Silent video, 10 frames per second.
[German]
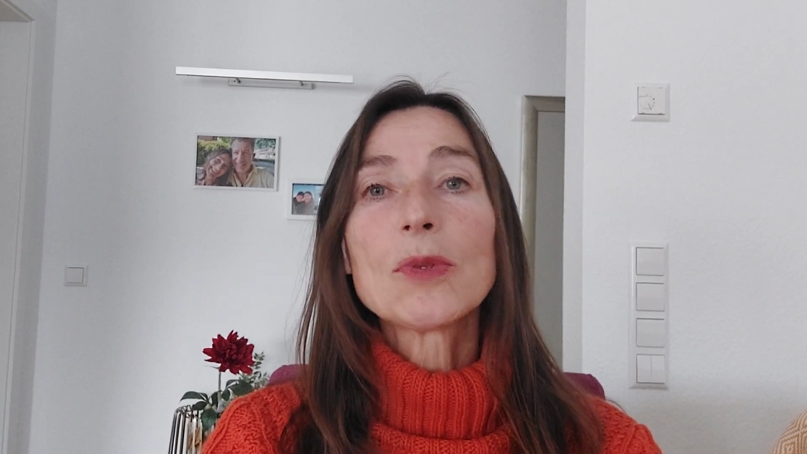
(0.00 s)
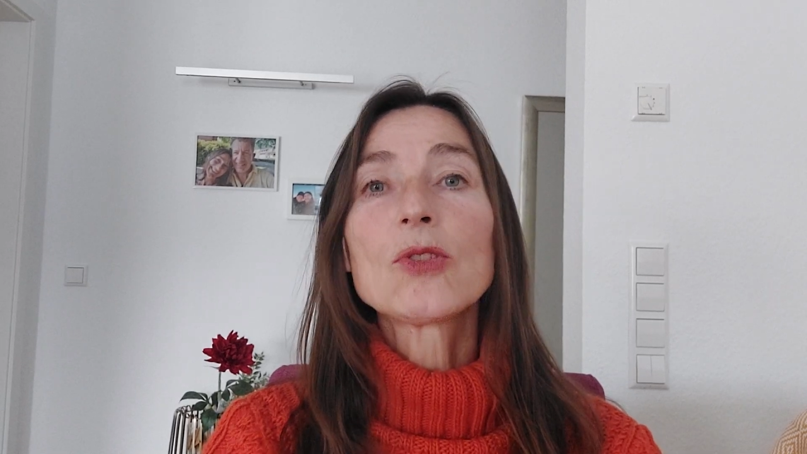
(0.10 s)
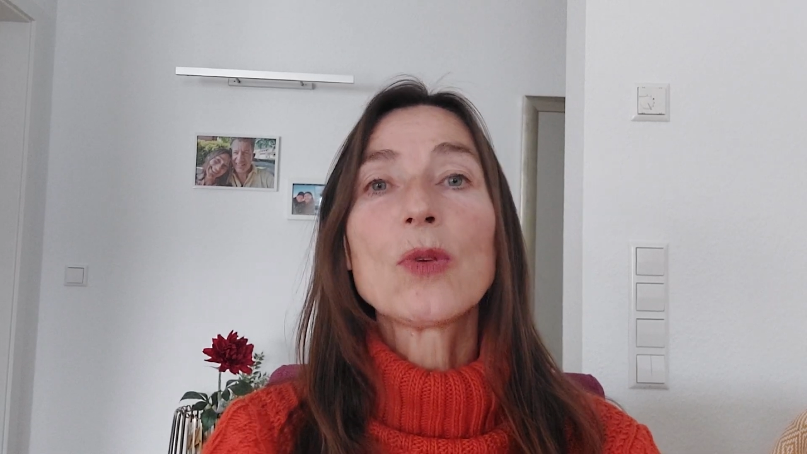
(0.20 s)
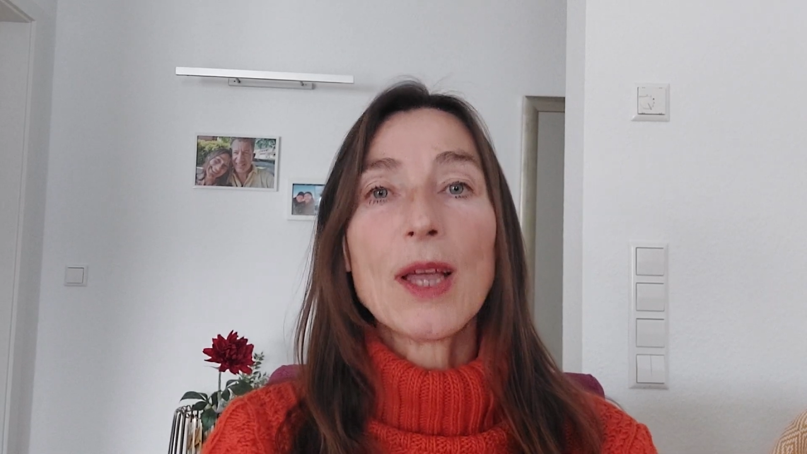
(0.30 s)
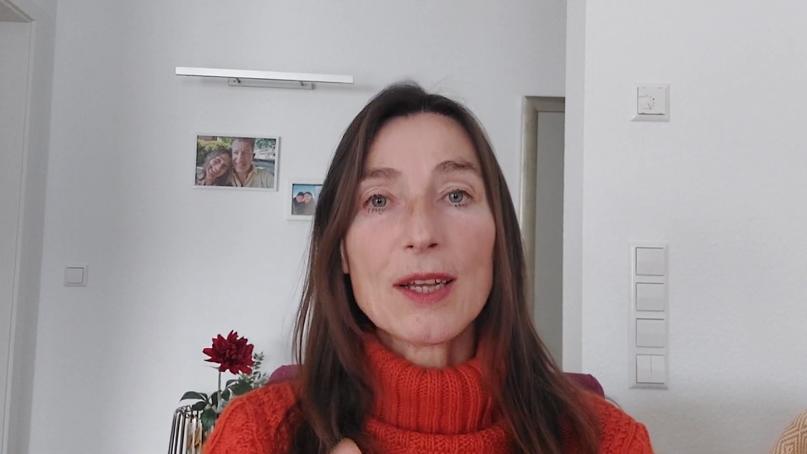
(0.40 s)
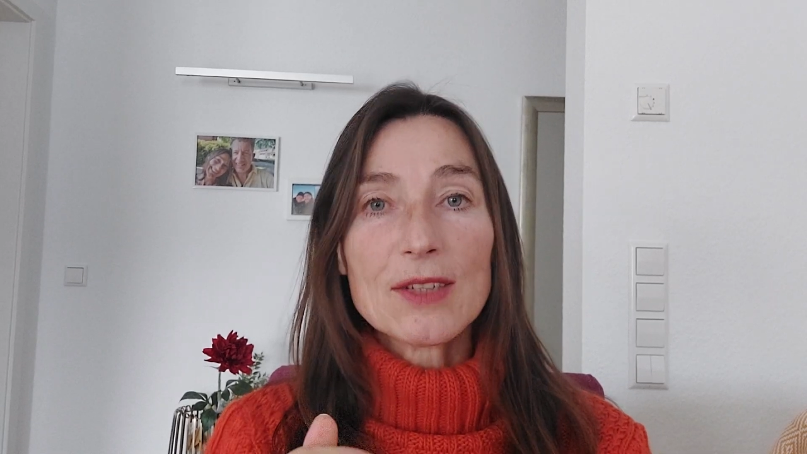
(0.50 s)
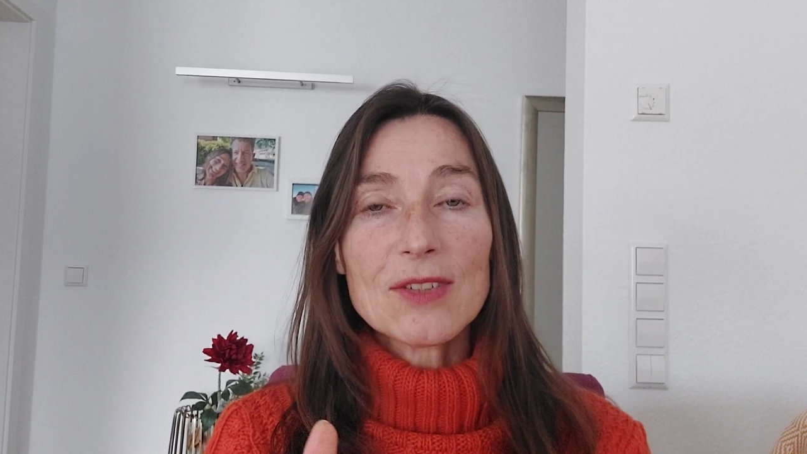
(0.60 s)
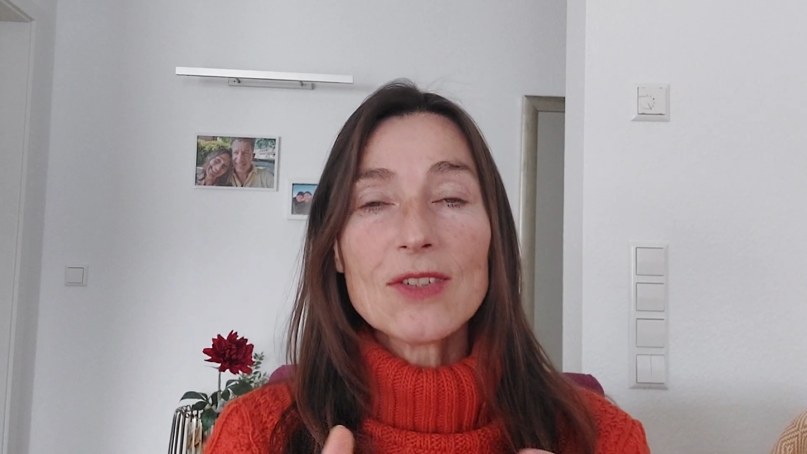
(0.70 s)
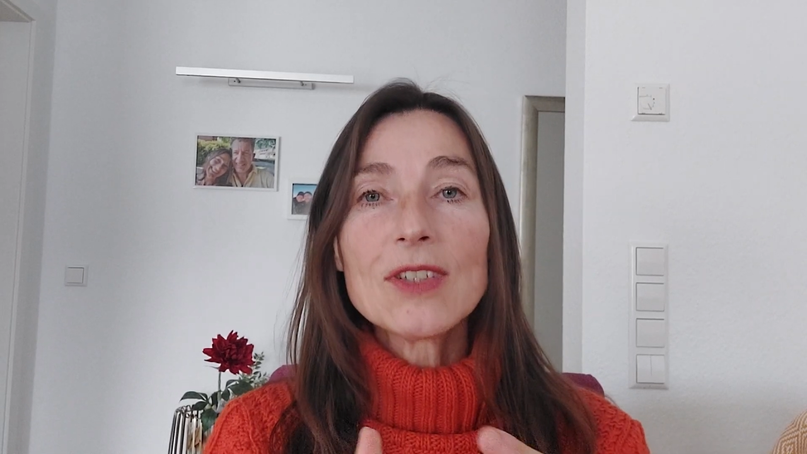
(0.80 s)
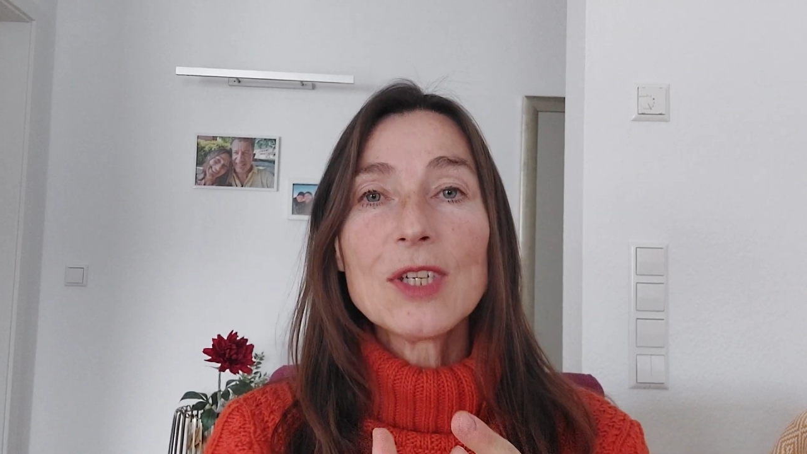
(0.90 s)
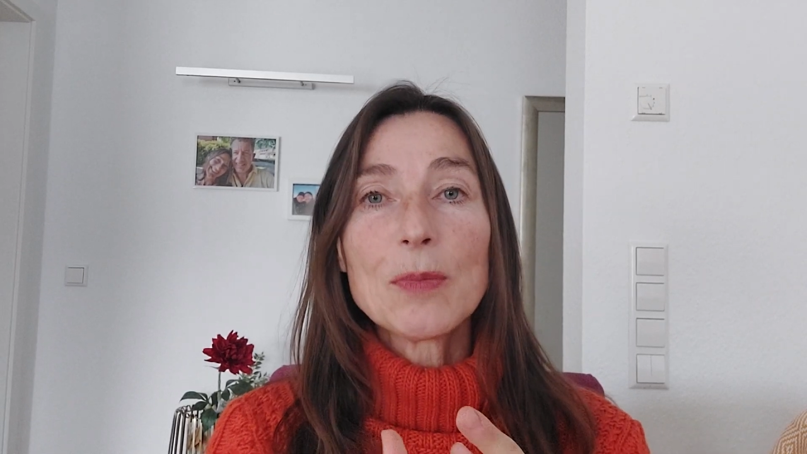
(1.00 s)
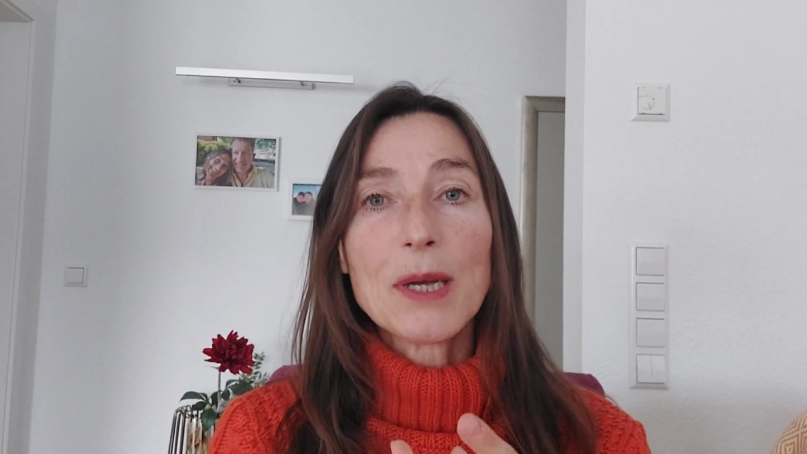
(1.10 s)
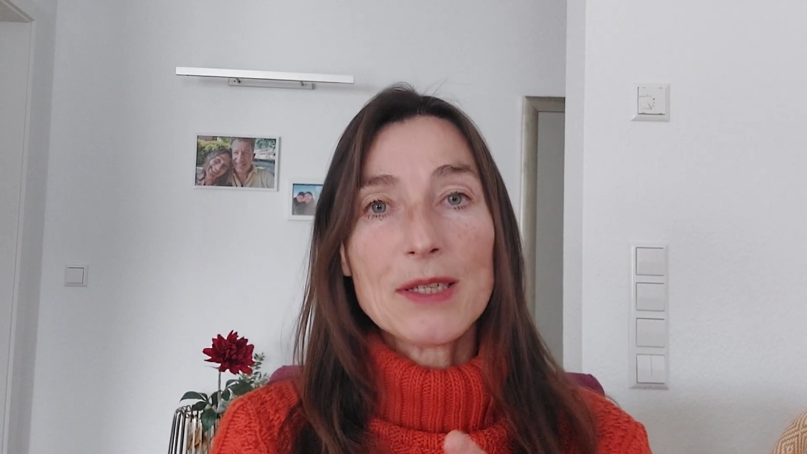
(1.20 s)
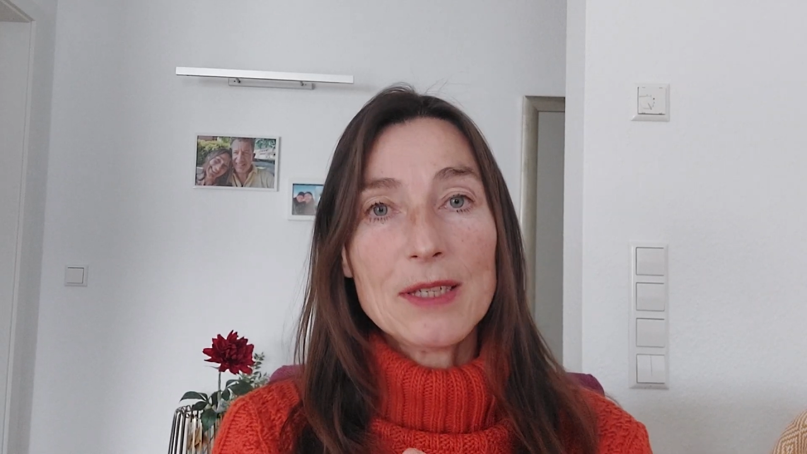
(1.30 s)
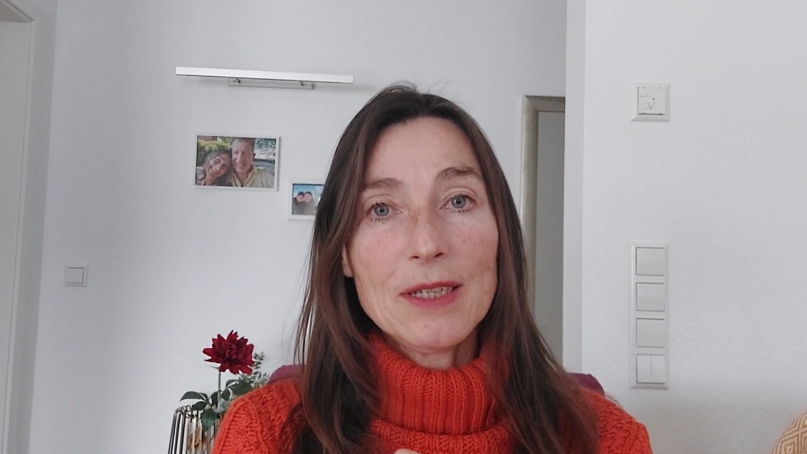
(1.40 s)
bist du erstens nicht
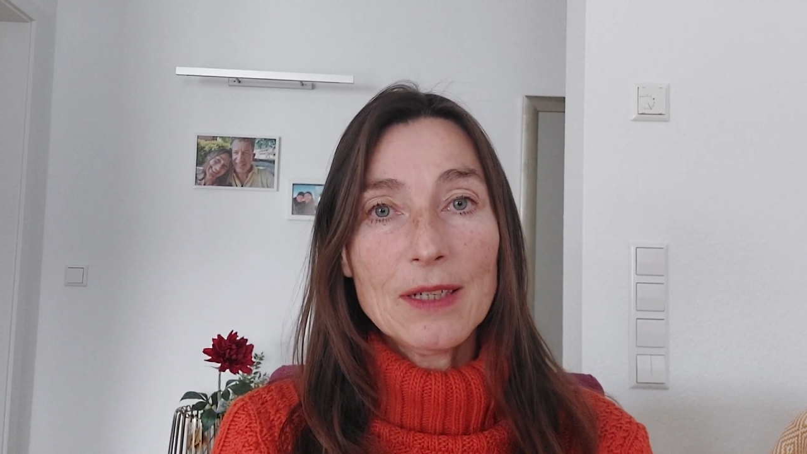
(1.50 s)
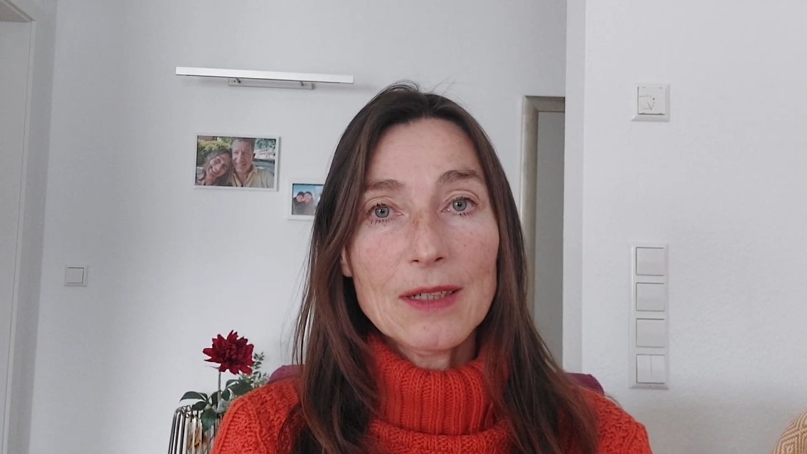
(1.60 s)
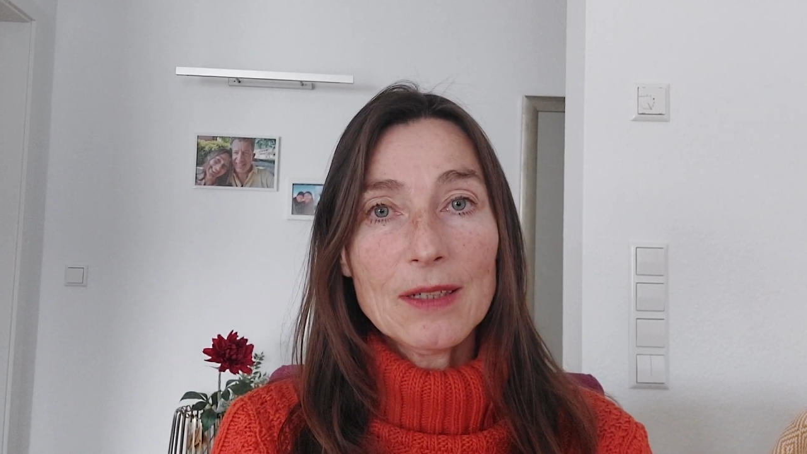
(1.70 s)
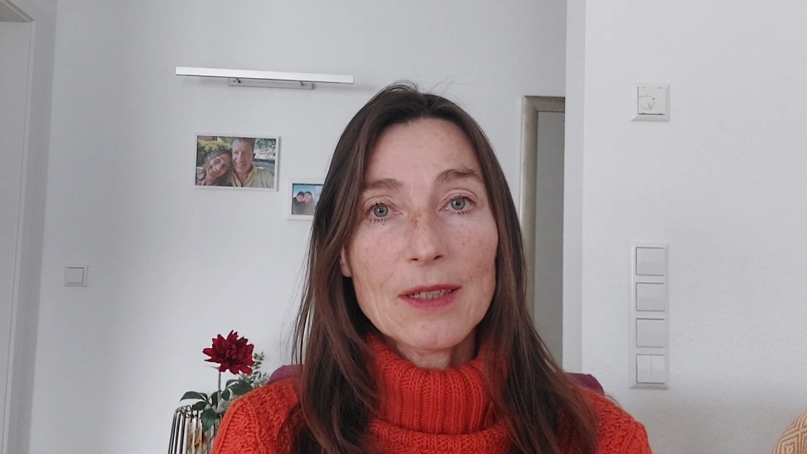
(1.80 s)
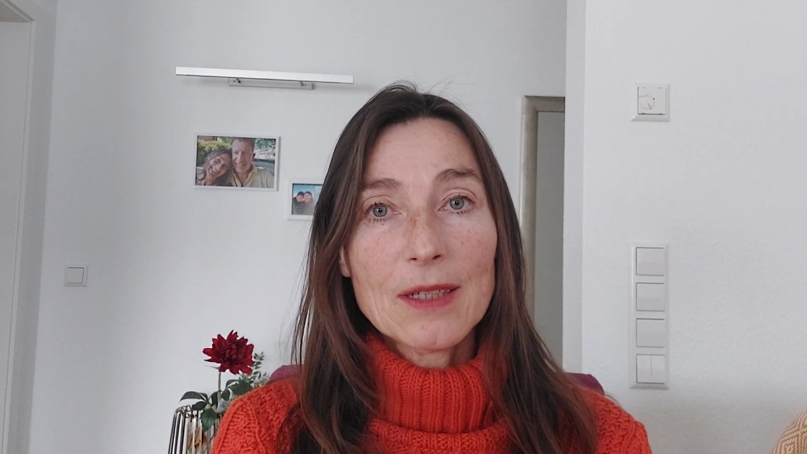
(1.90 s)
bei dir,